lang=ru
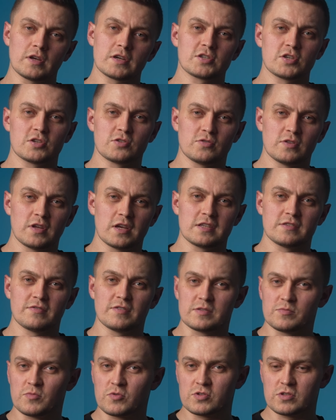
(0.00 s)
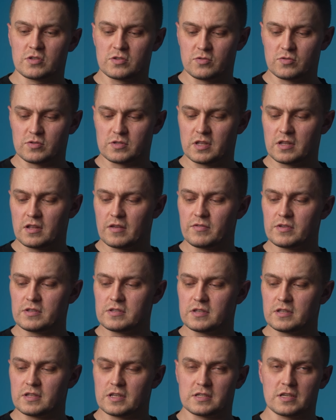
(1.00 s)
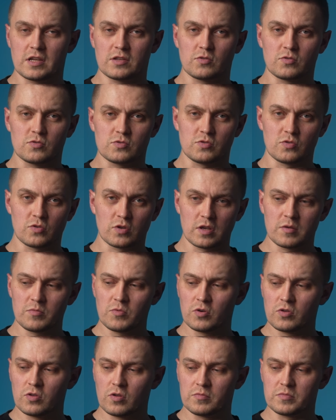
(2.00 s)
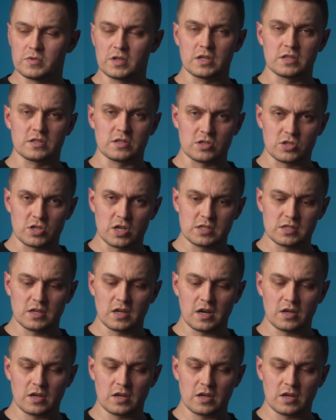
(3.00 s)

также сюда есть возможность установить насадку с другим углом 36